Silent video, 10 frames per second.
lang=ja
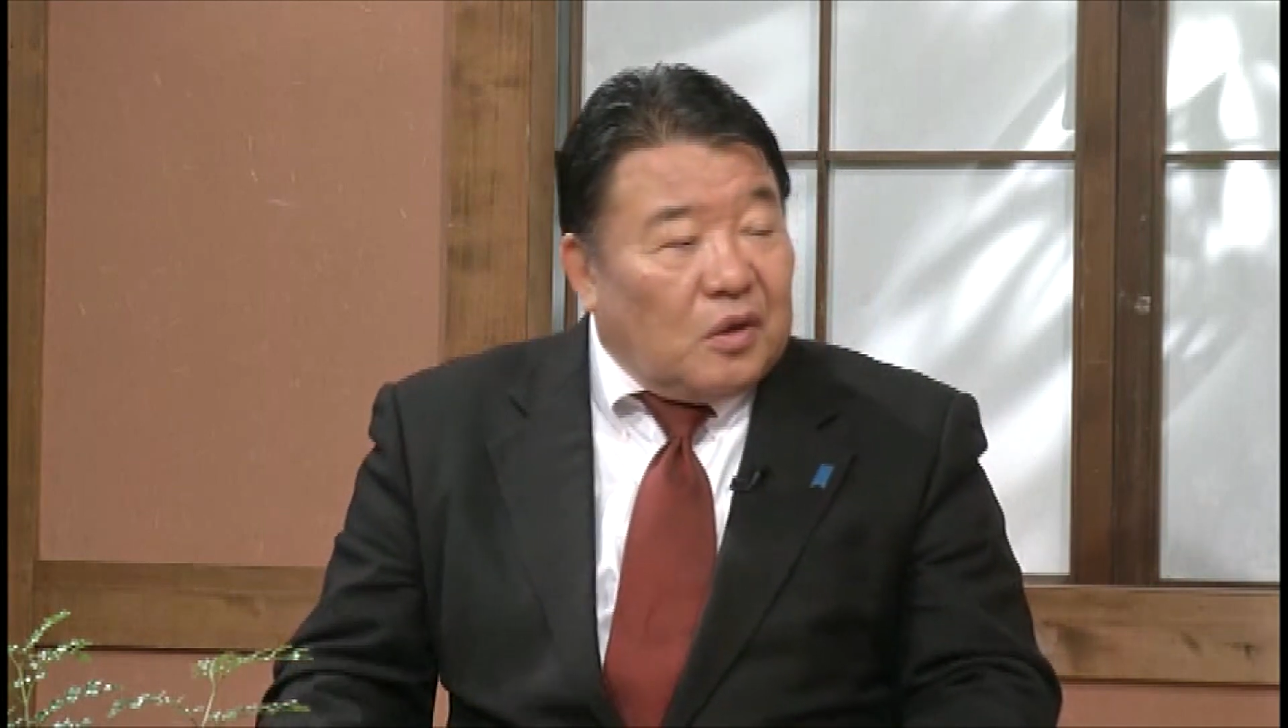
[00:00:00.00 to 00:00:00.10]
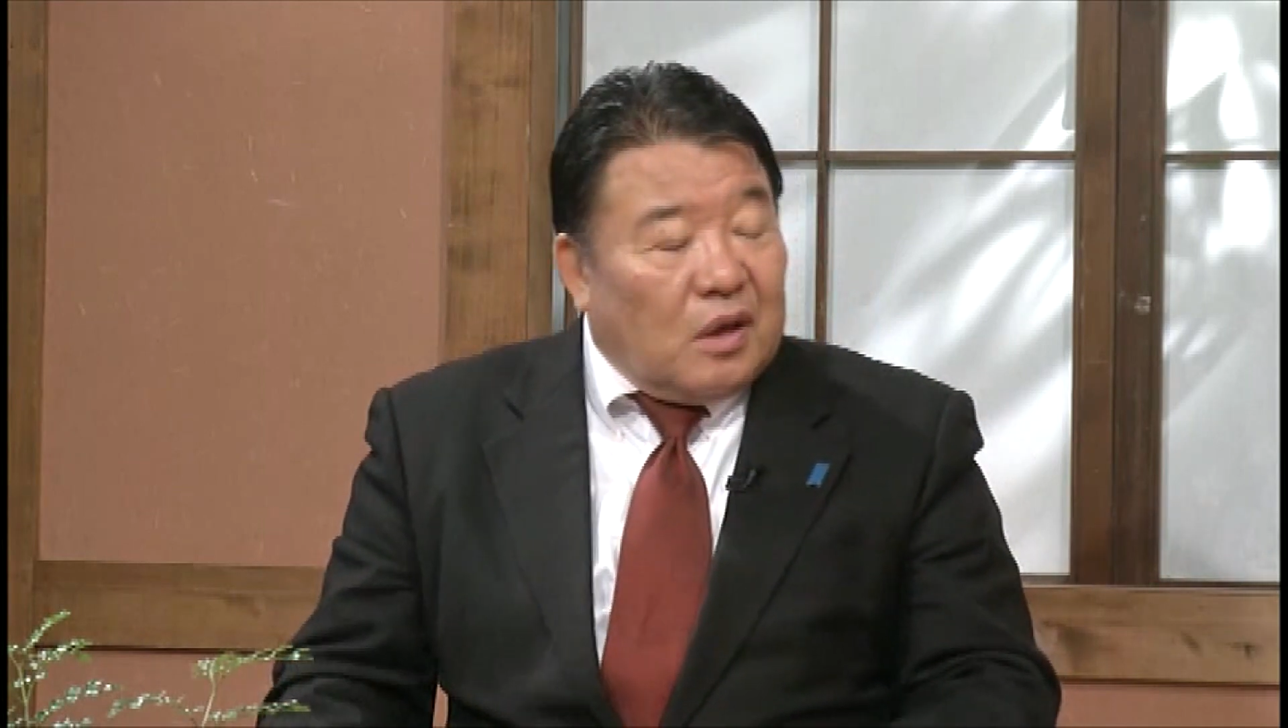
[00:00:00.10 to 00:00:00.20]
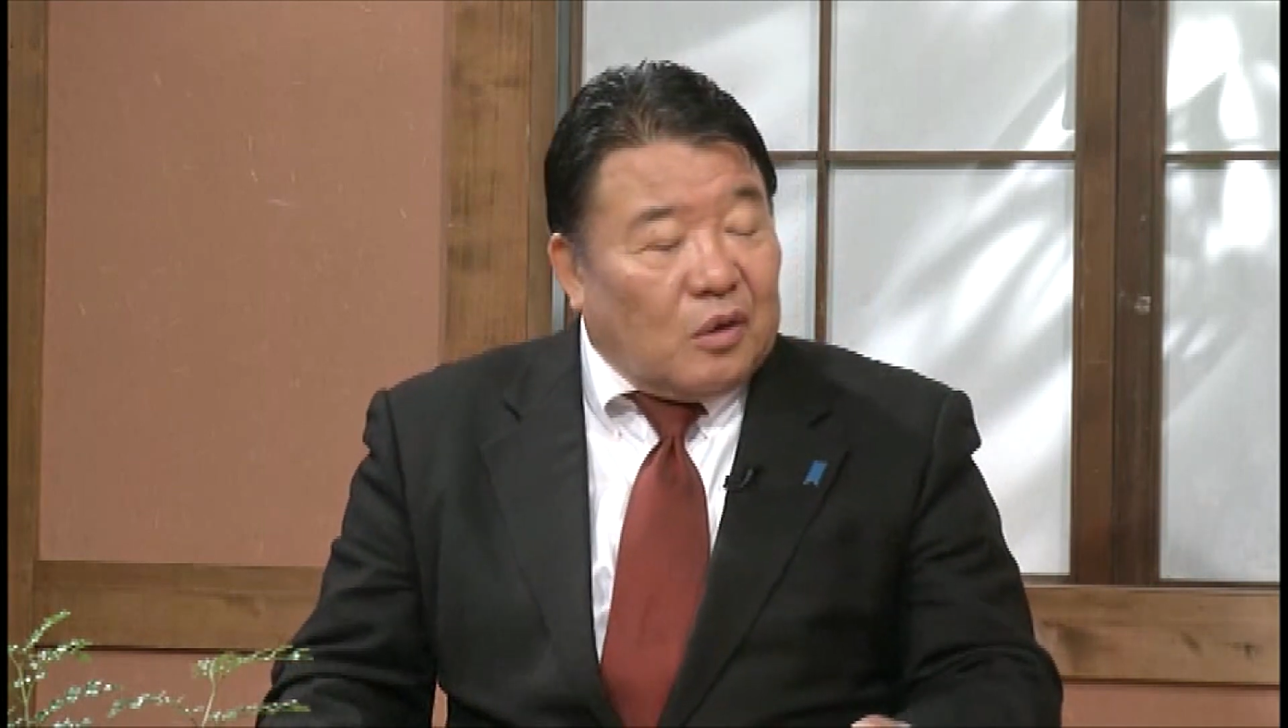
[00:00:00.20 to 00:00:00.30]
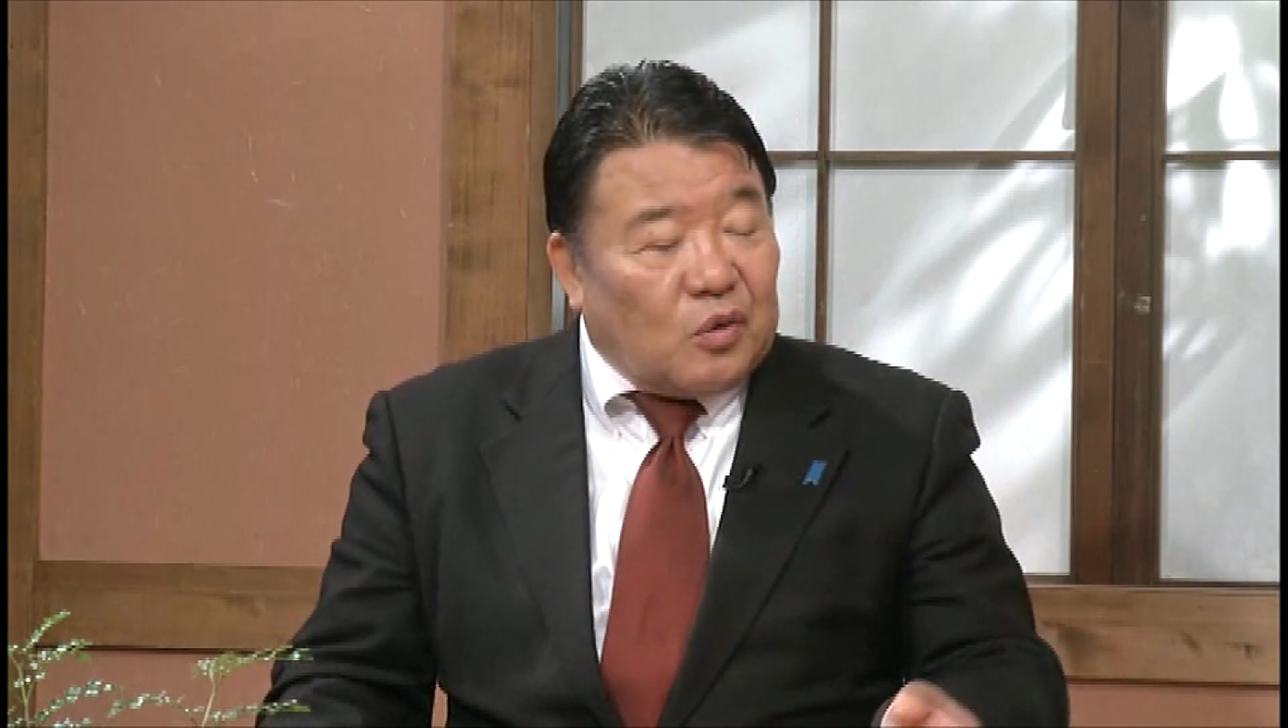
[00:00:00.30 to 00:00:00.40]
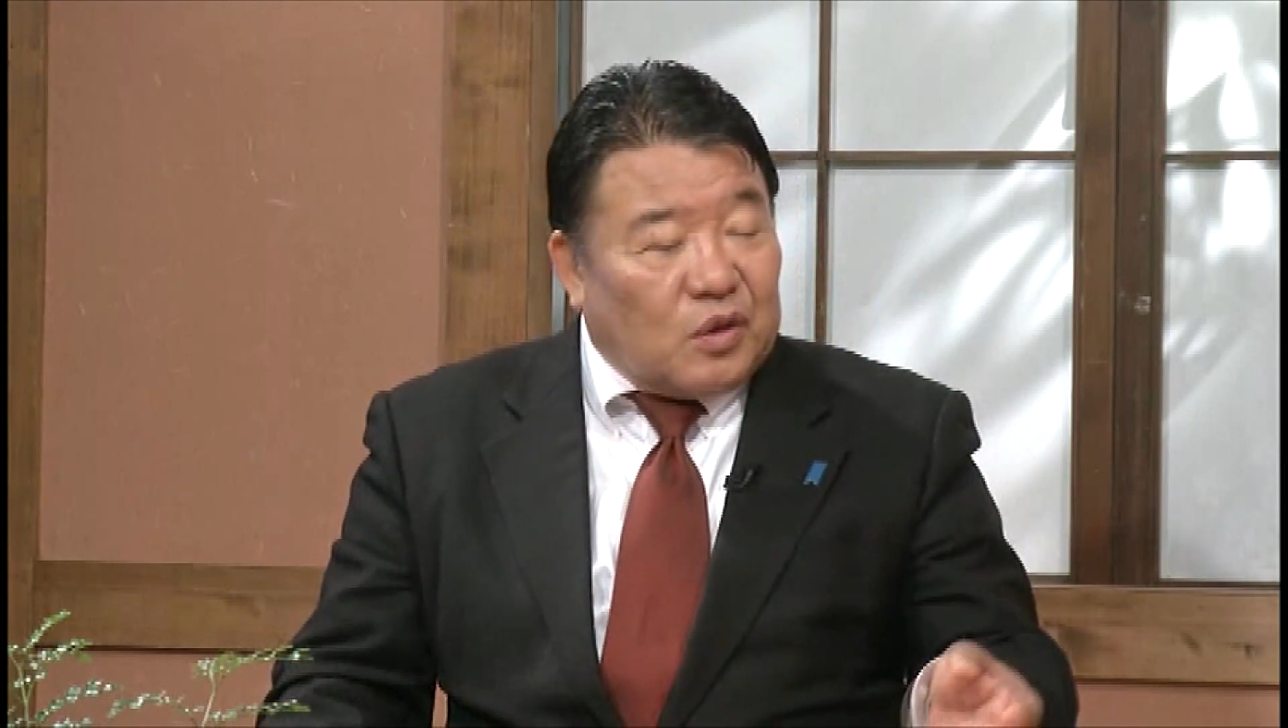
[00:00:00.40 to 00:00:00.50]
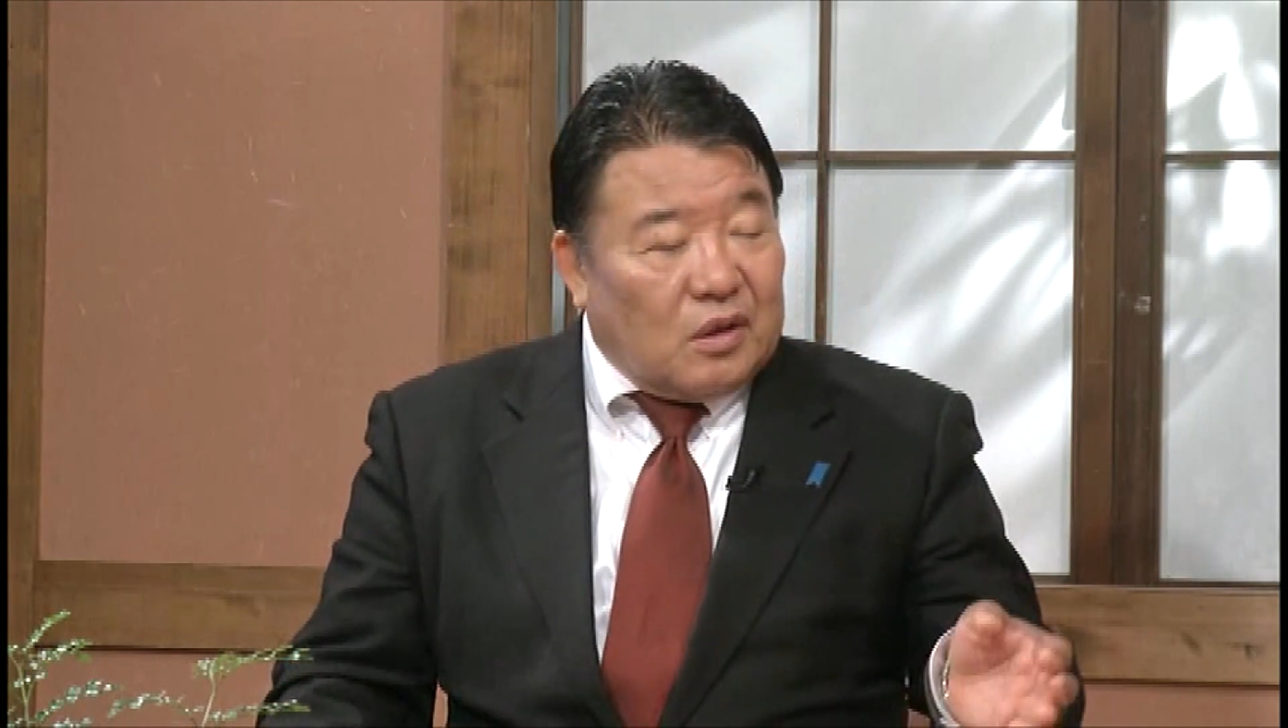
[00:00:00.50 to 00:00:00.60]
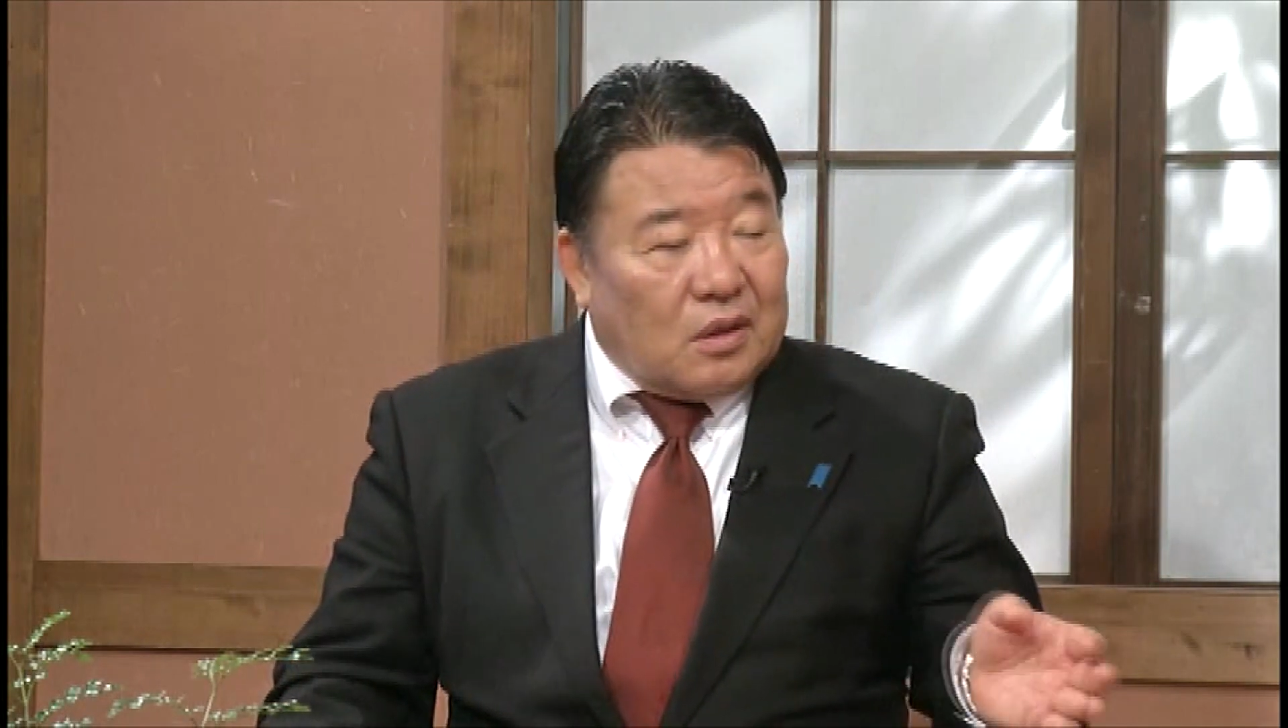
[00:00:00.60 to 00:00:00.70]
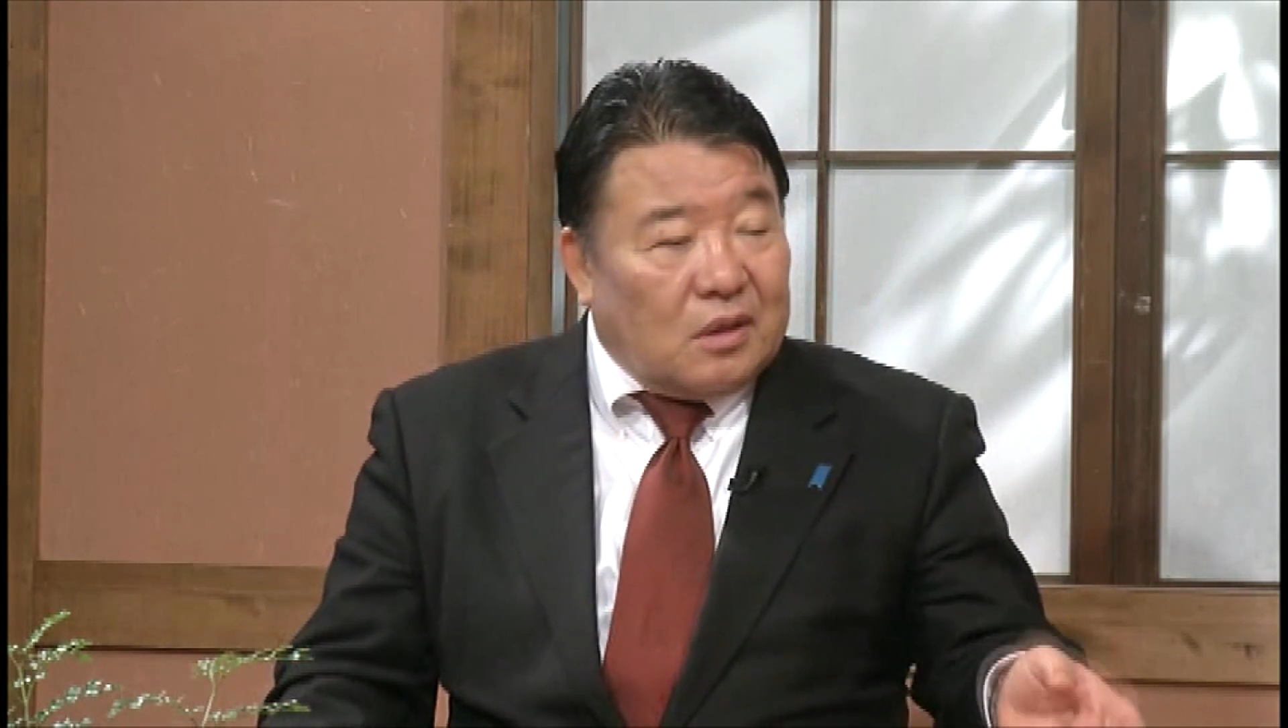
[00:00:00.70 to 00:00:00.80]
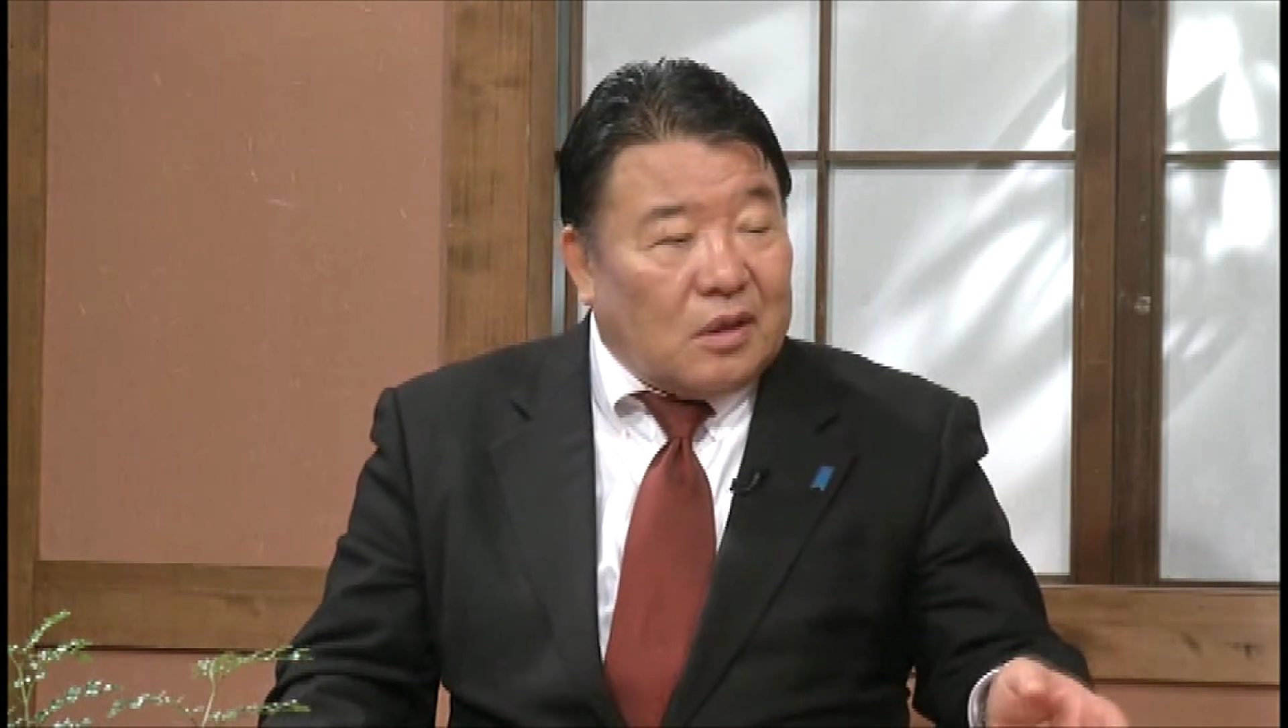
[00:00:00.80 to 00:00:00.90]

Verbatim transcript: あの先